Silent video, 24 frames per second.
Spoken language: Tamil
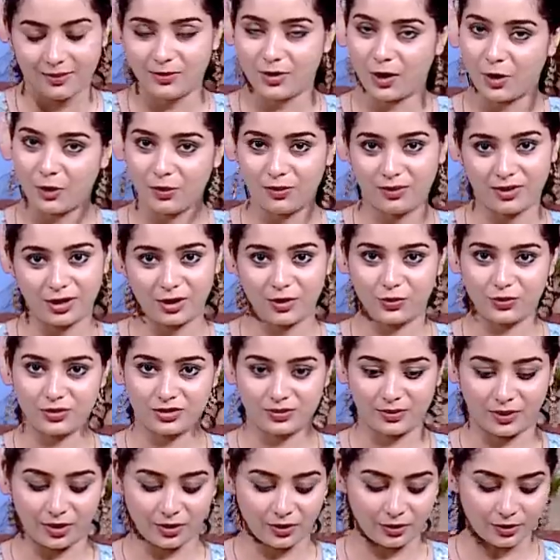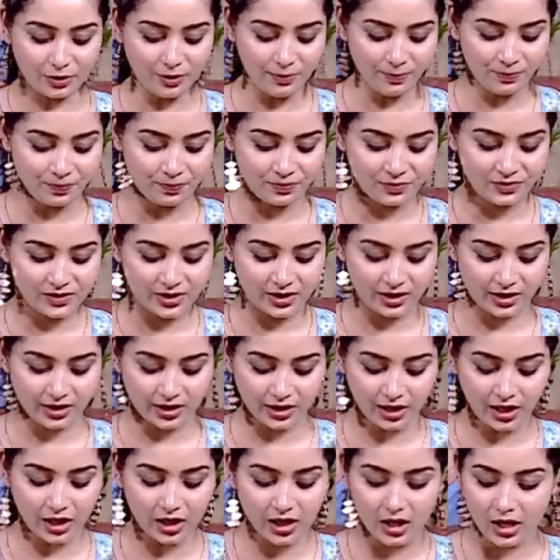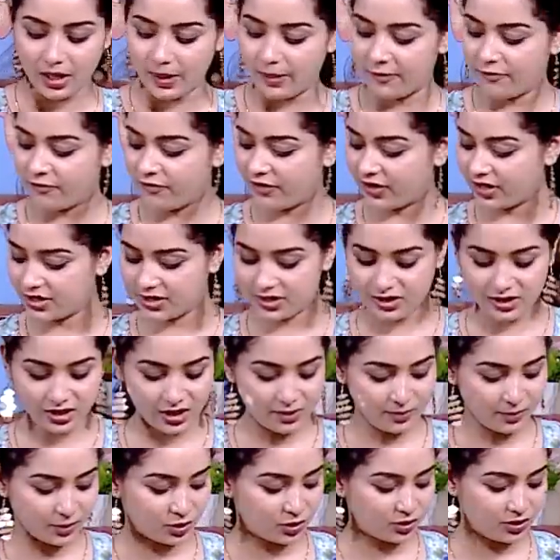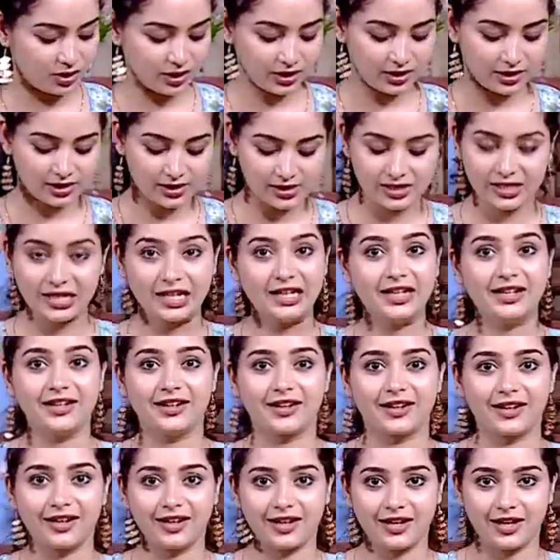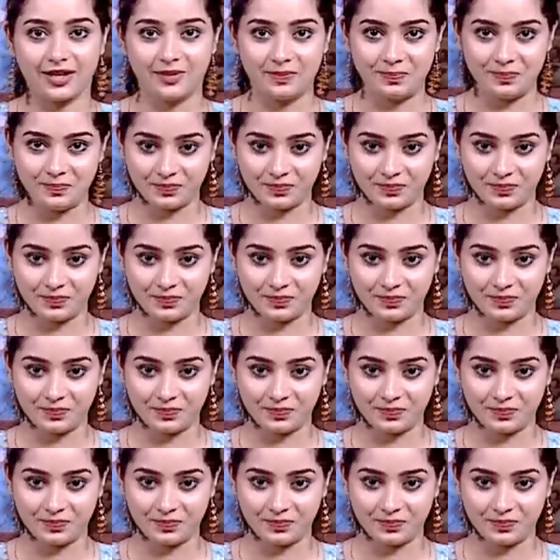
ப்ரௌன் ப்ரெட் யூஸ் பண்ணுறோம் சரிங்களா ஃபஸ்ட் என்ன பண்ணோன்னா இந்த ஸ்கின் இருக்கு இல்லையா